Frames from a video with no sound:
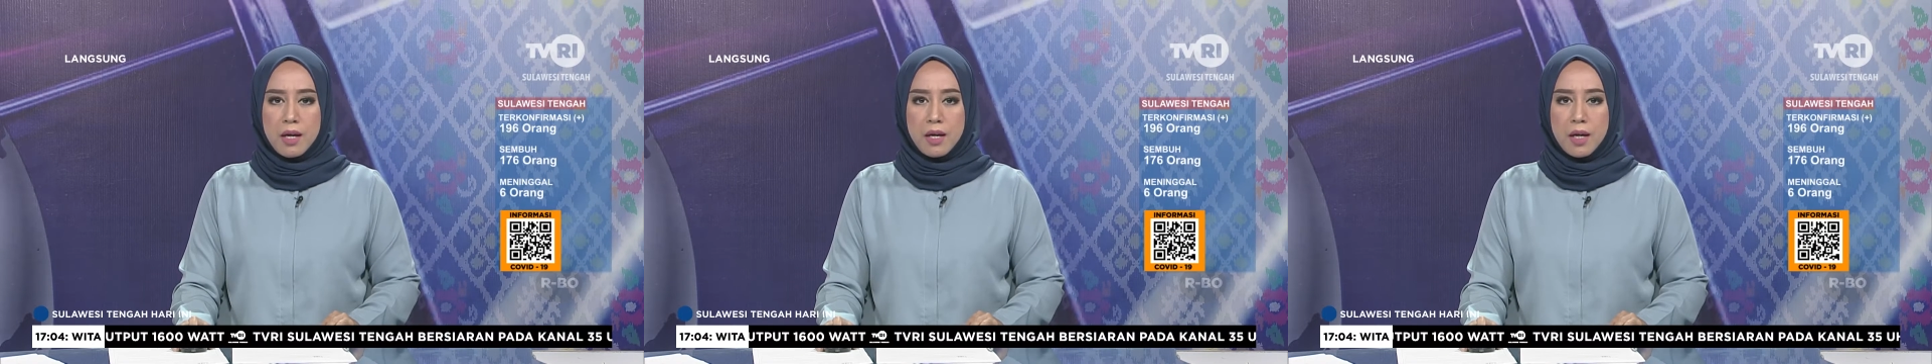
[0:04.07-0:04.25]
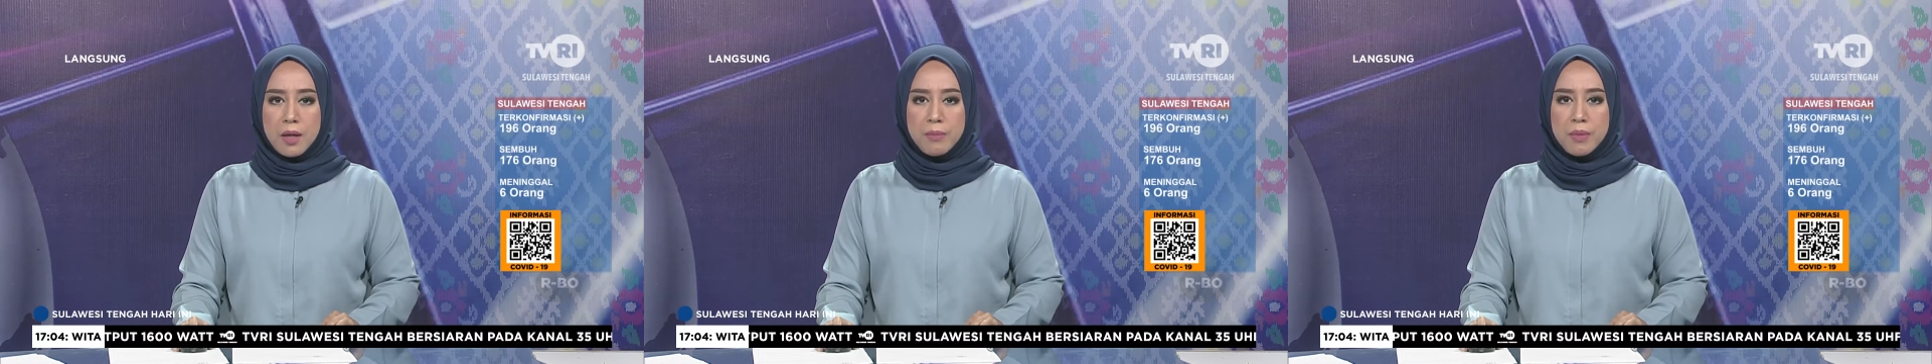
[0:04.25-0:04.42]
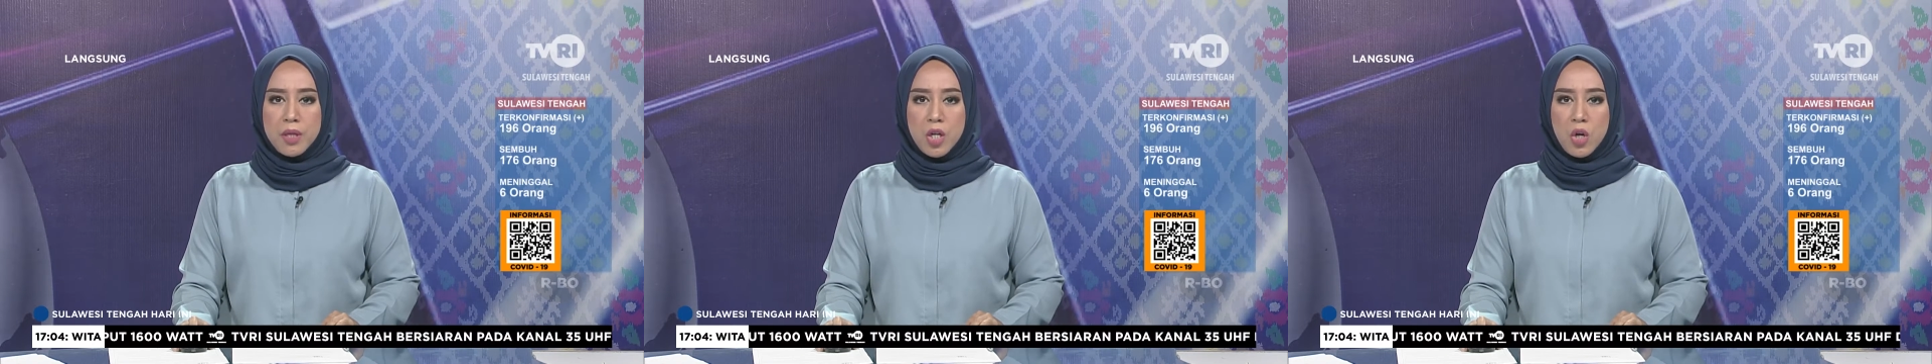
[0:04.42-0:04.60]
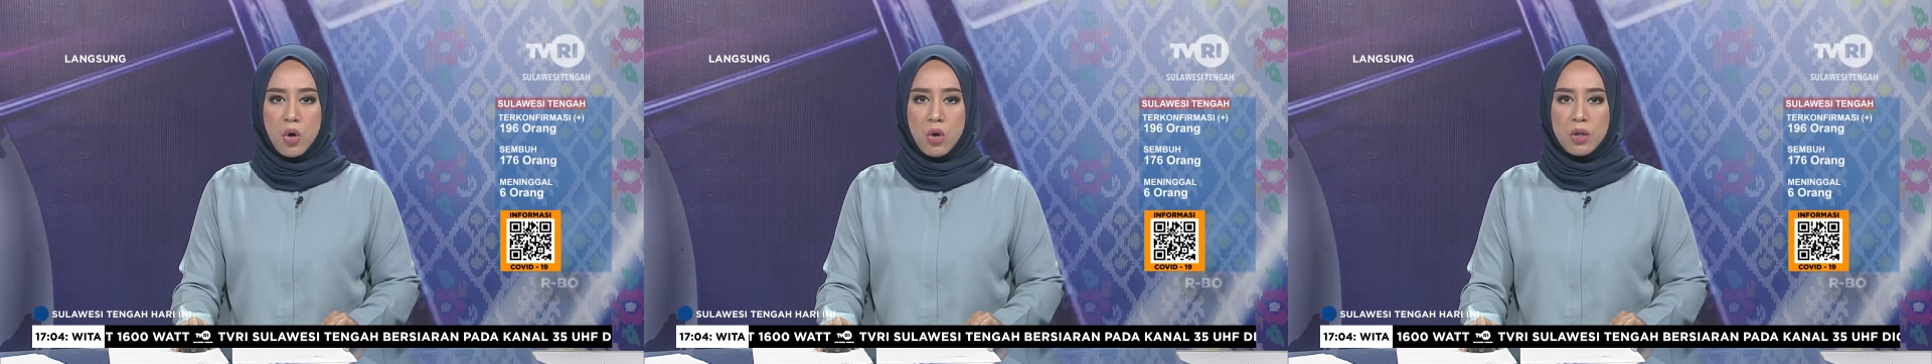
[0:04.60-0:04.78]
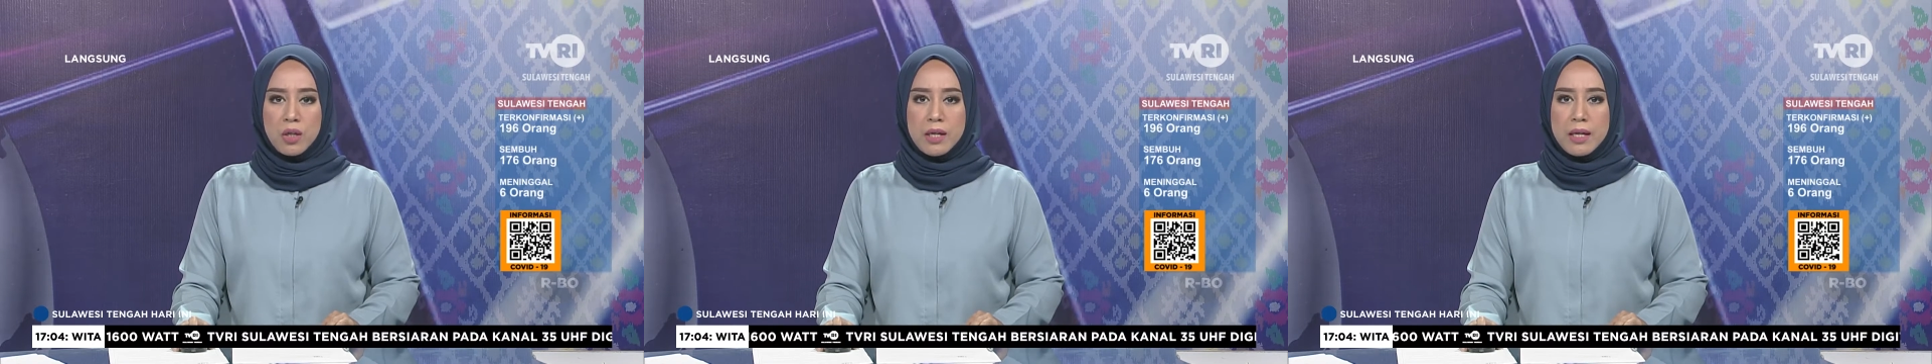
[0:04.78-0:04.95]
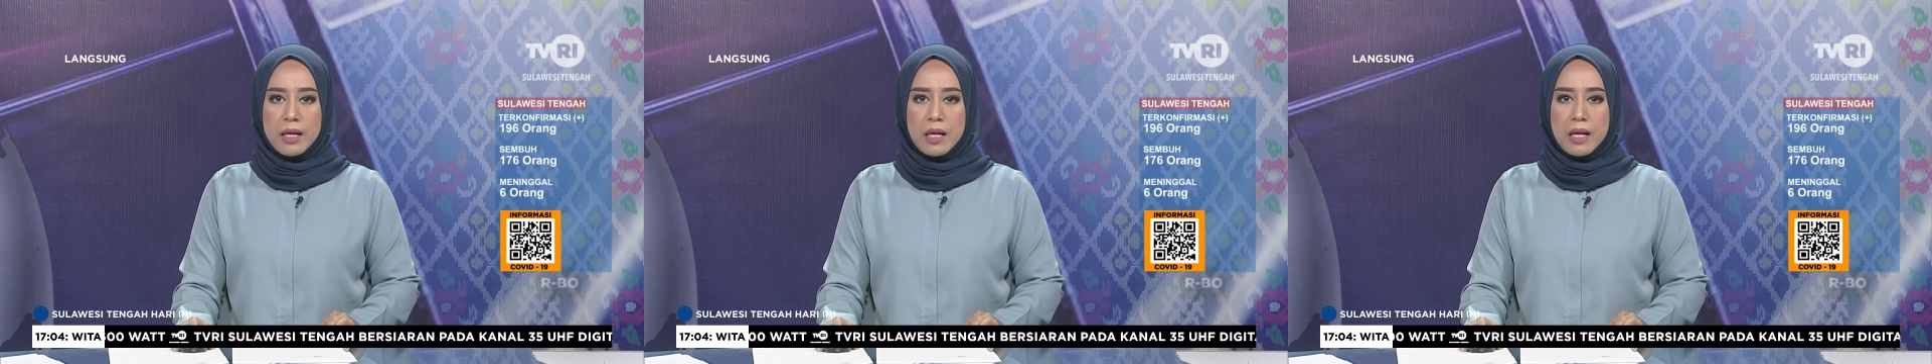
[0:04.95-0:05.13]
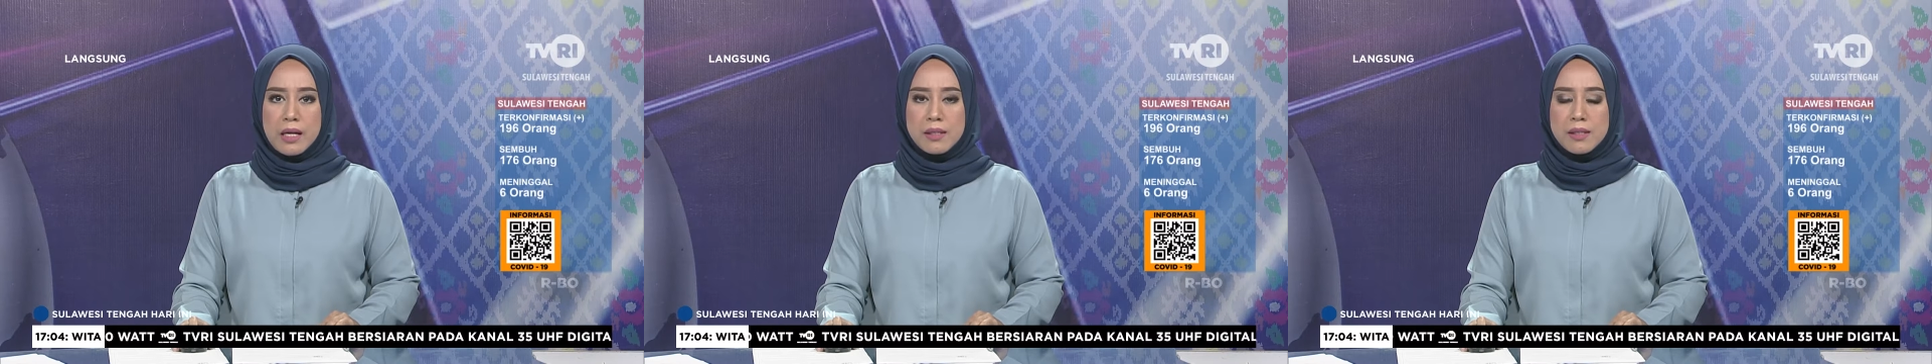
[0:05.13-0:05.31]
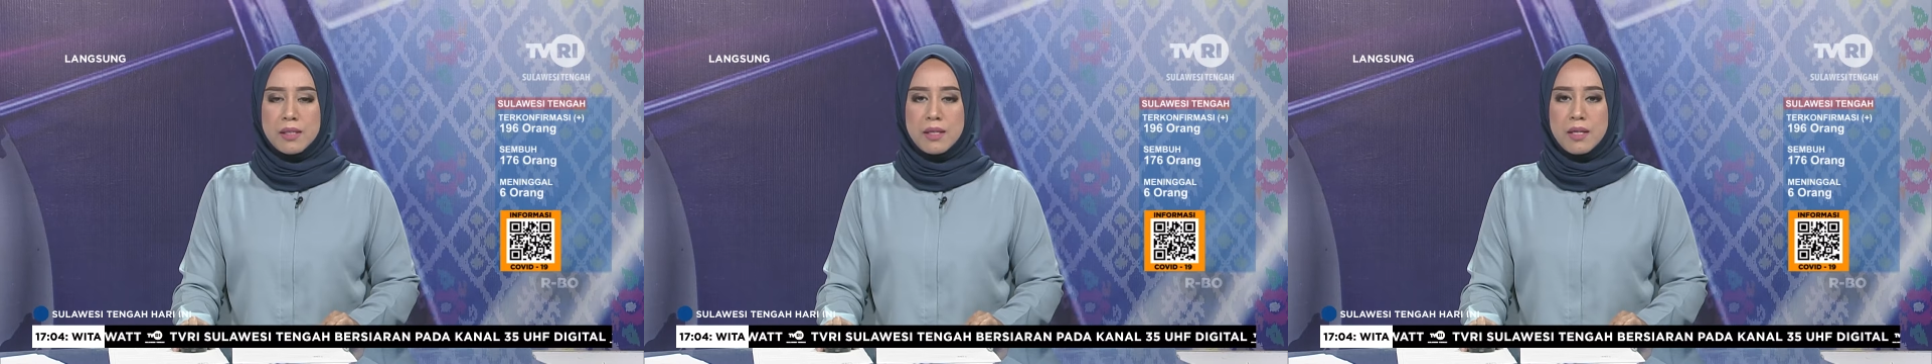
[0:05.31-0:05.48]
akan
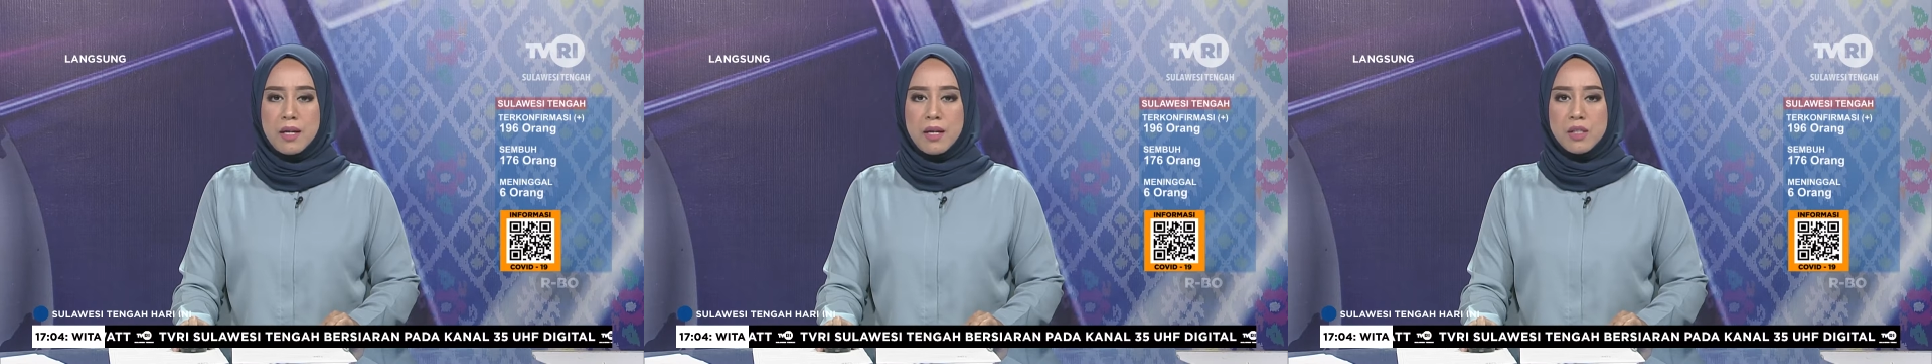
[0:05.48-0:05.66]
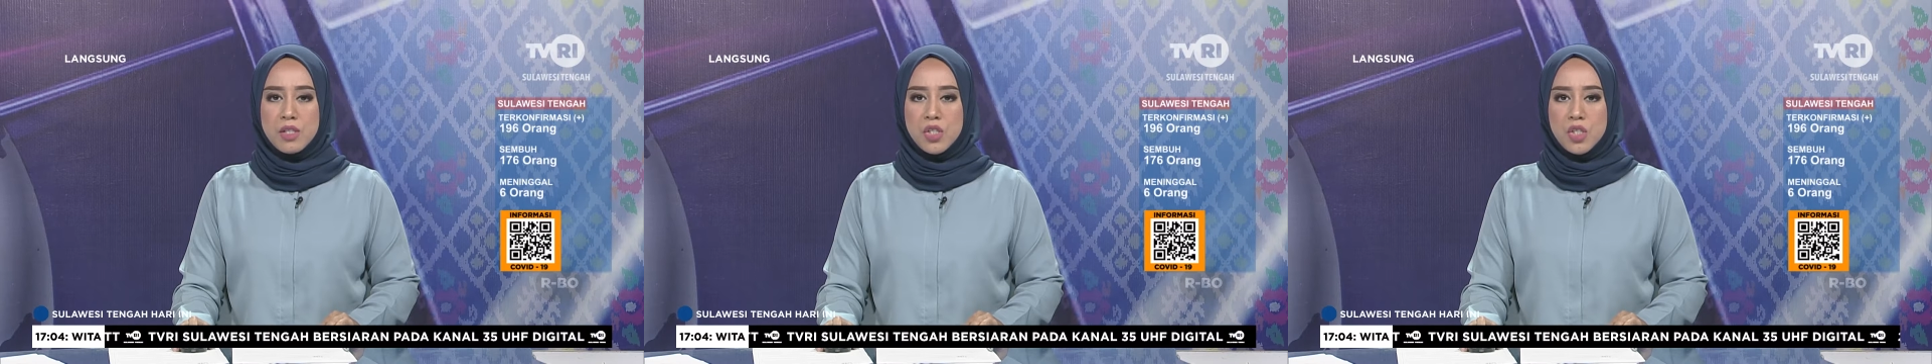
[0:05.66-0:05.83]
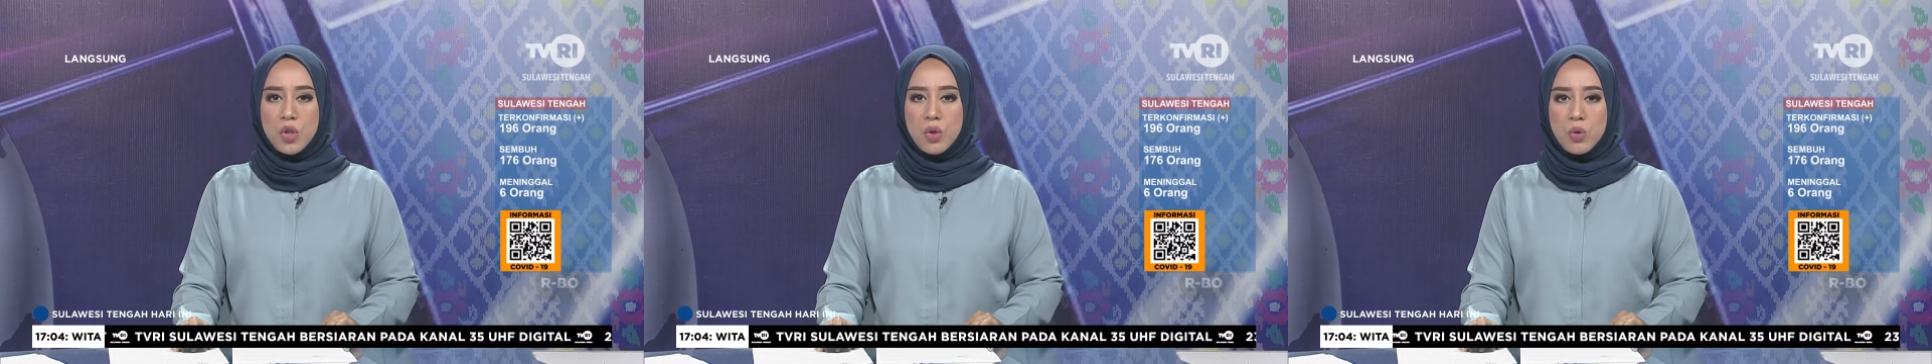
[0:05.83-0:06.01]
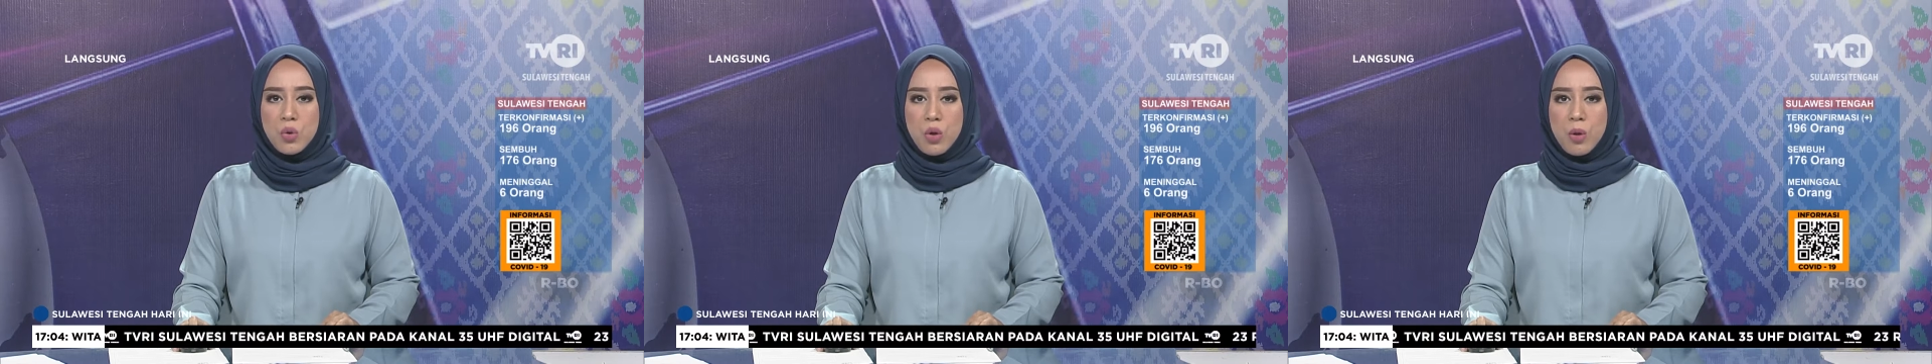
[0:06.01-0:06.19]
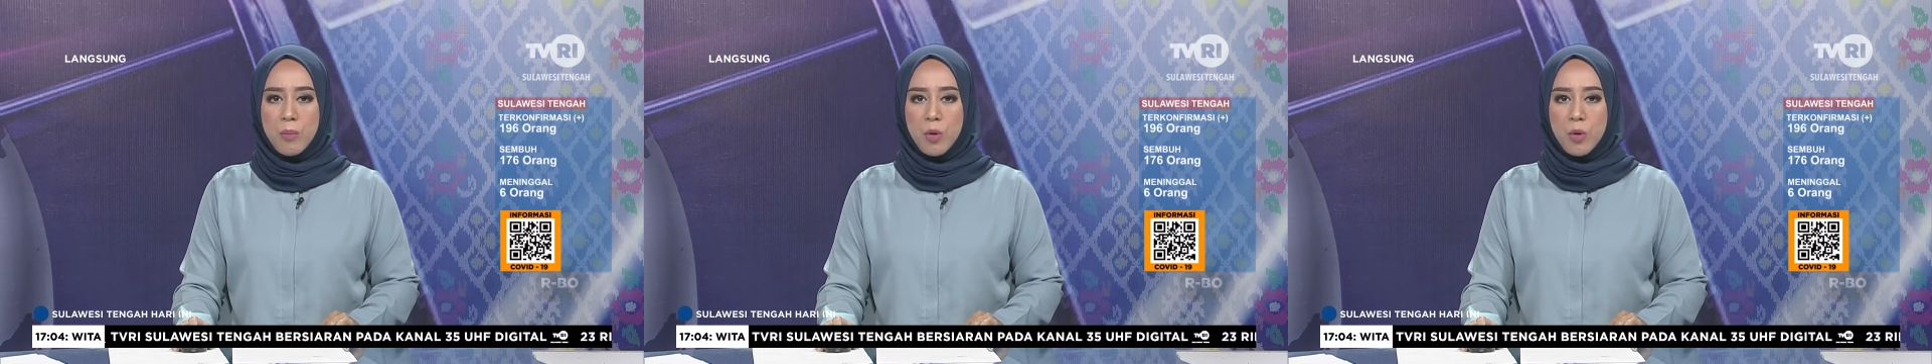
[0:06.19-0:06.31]
berkoordinasi dengan seluruh